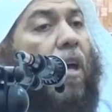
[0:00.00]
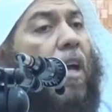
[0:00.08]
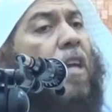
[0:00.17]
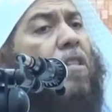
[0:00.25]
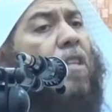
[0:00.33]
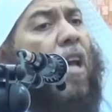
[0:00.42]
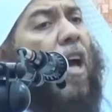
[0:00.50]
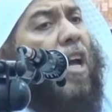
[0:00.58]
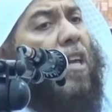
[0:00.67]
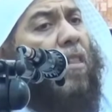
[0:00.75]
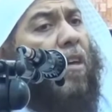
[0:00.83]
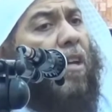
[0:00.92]
عندنا
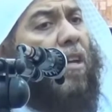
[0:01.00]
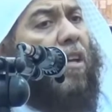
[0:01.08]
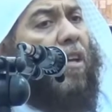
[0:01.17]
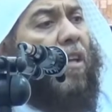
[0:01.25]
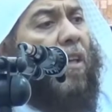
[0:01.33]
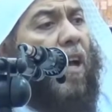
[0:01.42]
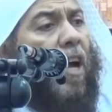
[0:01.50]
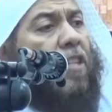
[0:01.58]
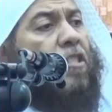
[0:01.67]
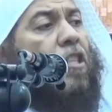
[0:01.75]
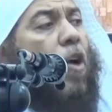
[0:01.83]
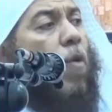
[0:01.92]
ايضا
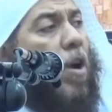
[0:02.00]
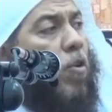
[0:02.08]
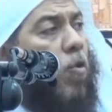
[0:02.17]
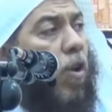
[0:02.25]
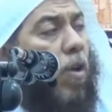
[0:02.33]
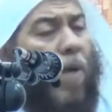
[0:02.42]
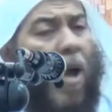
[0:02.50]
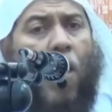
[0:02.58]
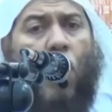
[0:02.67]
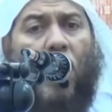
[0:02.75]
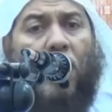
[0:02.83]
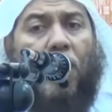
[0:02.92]
التوكل ما
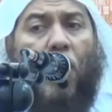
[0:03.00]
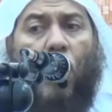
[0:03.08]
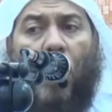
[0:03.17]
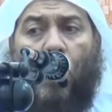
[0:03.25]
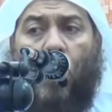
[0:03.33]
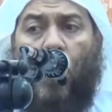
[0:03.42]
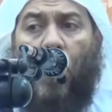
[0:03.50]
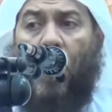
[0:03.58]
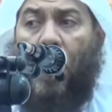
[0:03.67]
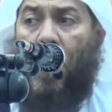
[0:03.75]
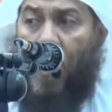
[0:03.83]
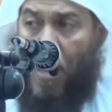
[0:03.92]
هو التوكل
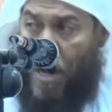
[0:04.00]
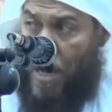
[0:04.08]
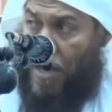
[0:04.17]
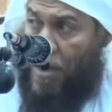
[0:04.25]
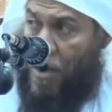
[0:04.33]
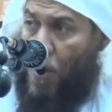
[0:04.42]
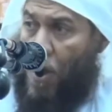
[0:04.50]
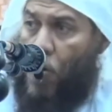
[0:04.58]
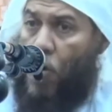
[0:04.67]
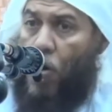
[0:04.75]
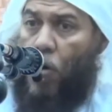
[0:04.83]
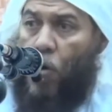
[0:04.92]

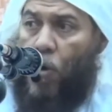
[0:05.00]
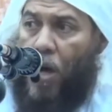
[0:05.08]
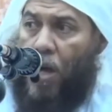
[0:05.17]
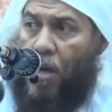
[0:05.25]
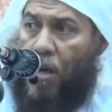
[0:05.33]
التوكل هو